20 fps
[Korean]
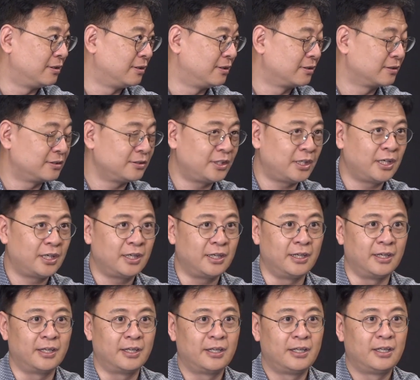
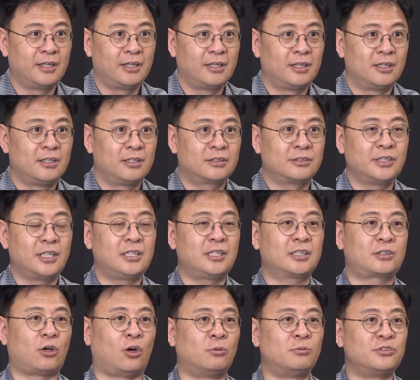근데 이게
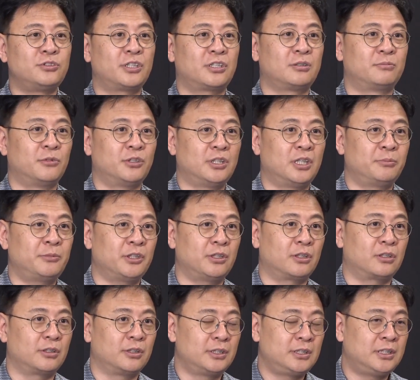더 문제는
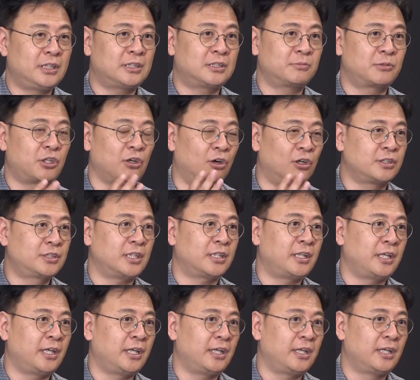뭐냐면 이게 지금
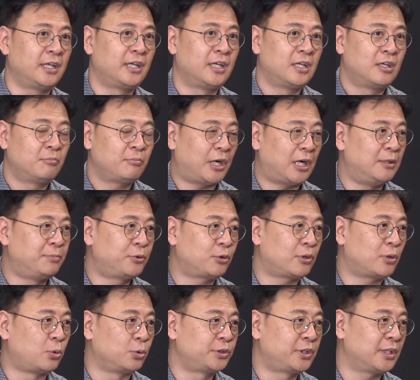경찰의
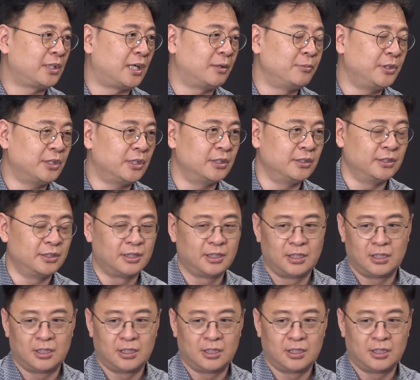발표가 그때 나면